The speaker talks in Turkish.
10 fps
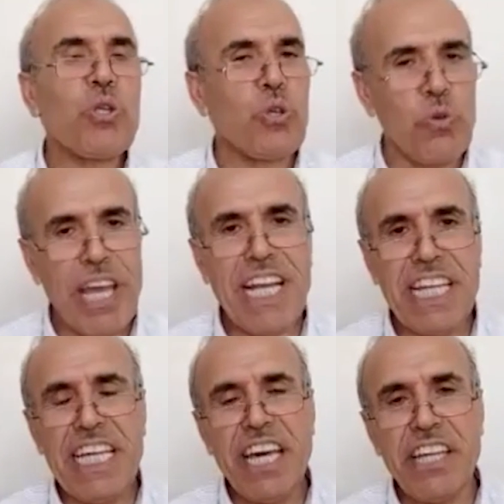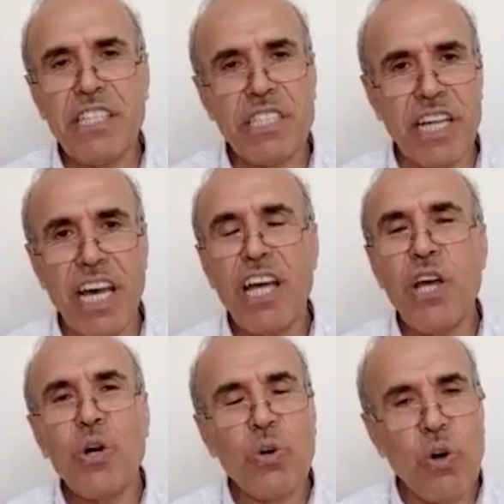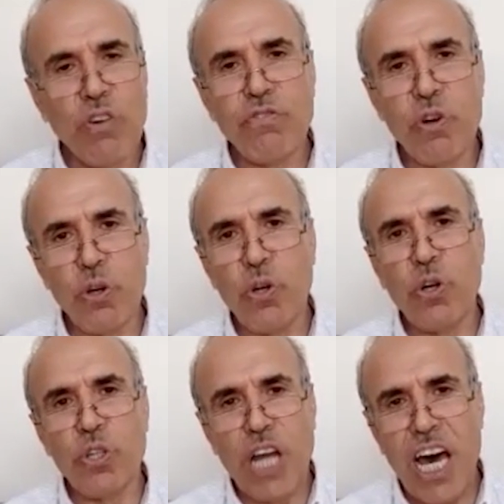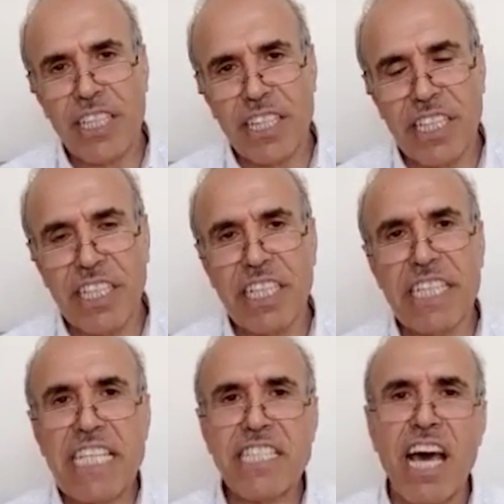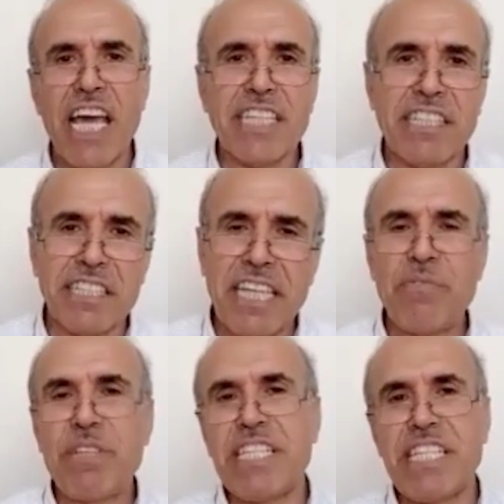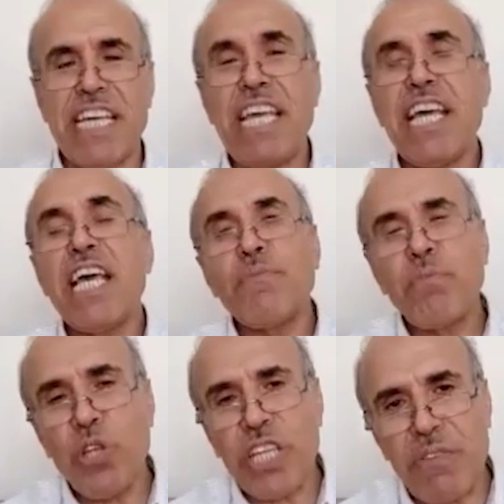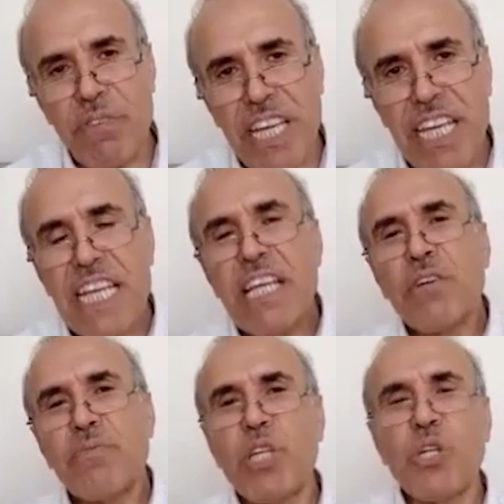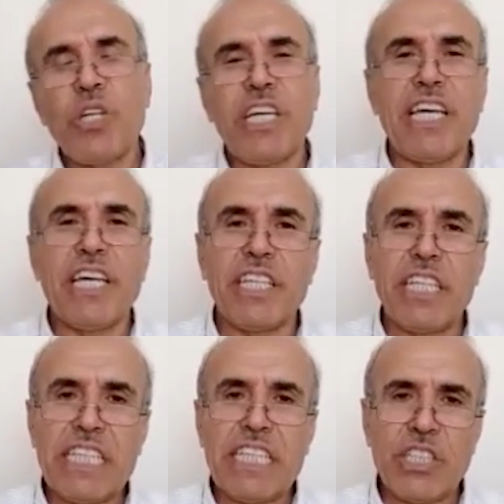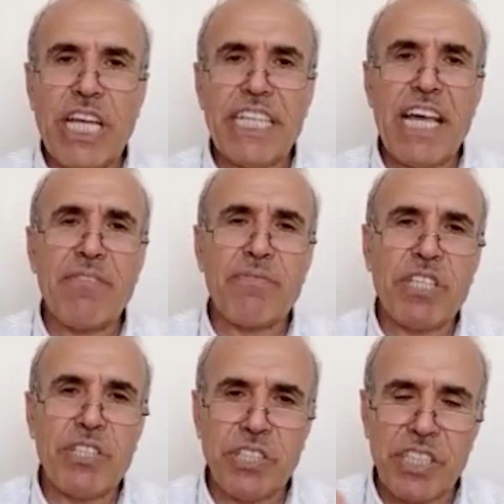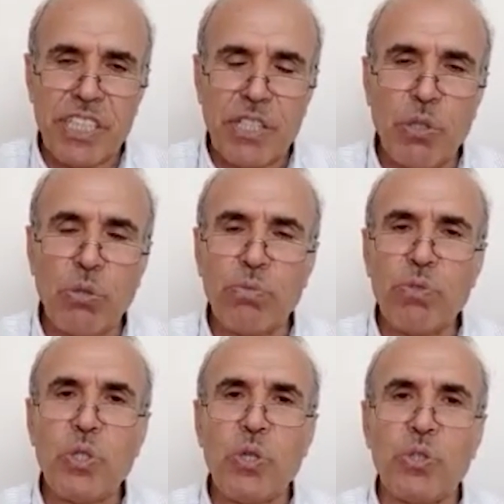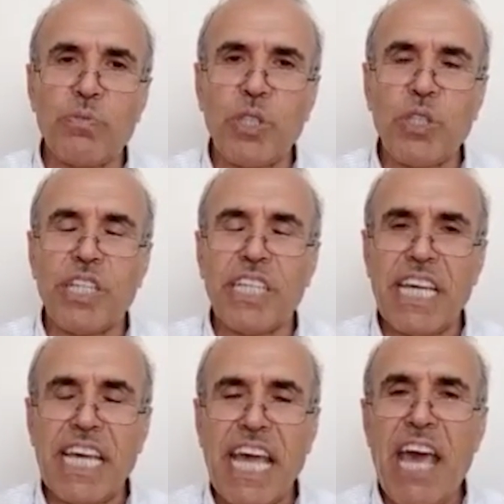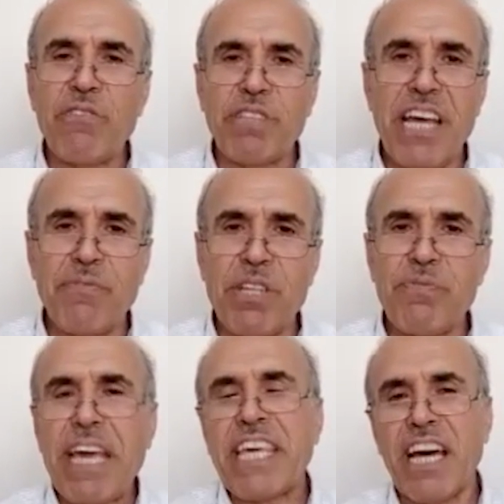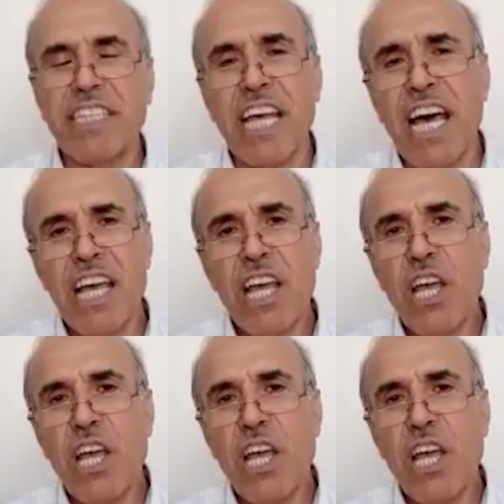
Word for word: güvenliğin yarı sıra konforu, rahatlığı, nezaheti, temizliği bunun gibi bir e, şeyde bir e, oturmuş olduğu bir e, evde, bir mekanda